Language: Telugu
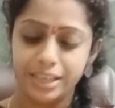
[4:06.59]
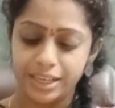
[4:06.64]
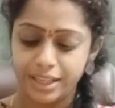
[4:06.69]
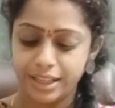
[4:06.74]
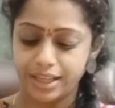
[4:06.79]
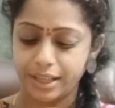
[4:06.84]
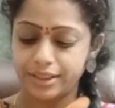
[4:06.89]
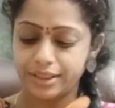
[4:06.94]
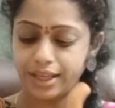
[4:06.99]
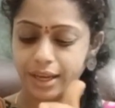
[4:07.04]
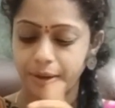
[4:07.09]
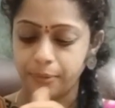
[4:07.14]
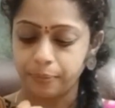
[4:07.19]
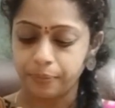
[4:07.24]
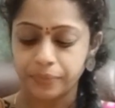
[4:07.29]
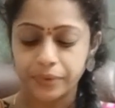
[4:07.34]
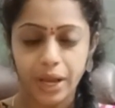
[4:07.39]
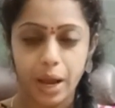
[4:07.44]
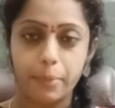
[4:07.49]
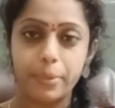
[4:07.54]
ఇదంతా
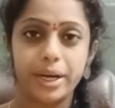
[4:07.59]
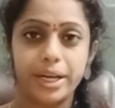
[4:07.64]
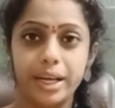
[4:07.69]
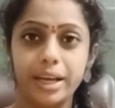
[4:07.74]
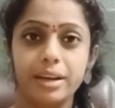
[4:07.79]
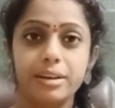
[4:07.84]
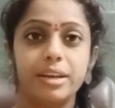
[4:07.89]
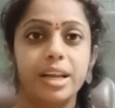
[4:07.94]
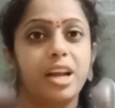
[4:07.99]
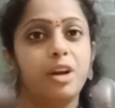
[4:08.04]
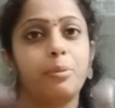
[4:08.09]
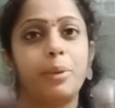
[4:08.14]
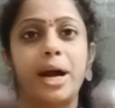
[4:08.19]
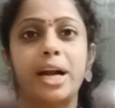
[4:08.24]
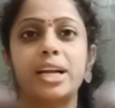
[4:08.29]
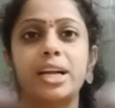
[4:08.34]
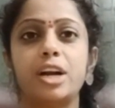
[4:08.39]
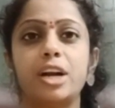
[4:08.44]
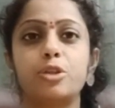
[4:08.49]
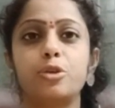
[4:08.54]
కాబట్టి నేను
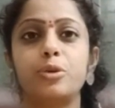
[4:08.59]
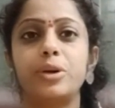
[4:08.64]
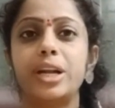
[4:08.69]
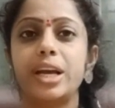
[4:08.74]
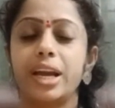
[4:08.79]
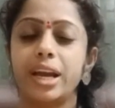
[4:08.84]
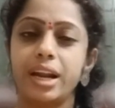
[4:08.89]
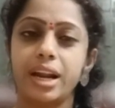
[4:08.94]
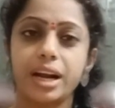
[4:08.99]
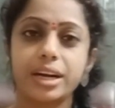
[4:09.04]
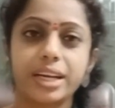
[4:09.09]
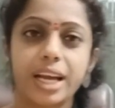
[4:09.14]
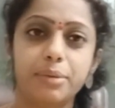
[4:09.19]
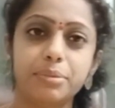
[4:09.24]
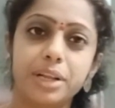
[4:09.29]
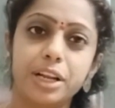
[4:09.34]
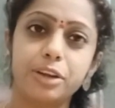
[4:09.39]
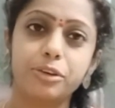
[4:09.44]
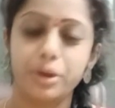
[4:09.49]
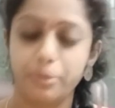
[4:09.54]
మాట్లాడుతుంటే నాకు టైం
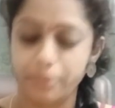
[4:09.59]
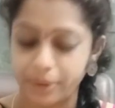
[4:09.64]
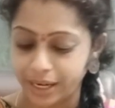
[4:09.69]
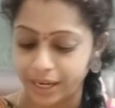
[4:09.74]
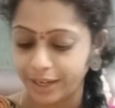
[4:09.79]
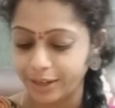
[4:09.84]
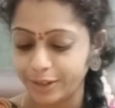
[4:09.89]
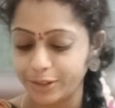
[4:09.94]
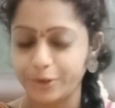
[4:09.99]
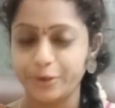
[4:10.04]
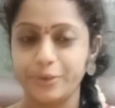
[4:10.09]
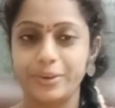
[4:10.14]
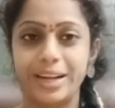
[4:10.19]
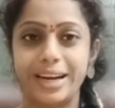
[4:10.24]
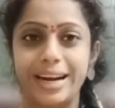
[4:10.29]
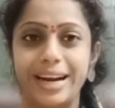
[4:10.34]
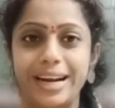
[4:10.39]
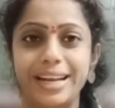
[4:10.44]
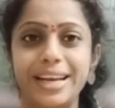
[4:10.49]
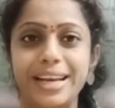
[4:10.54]
తెలియకుండా మాట్లాడుతూనే
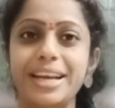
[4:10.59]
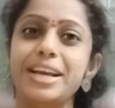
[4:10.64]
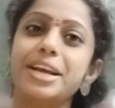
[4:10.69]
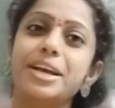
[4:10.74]
ఉంటారు కానీ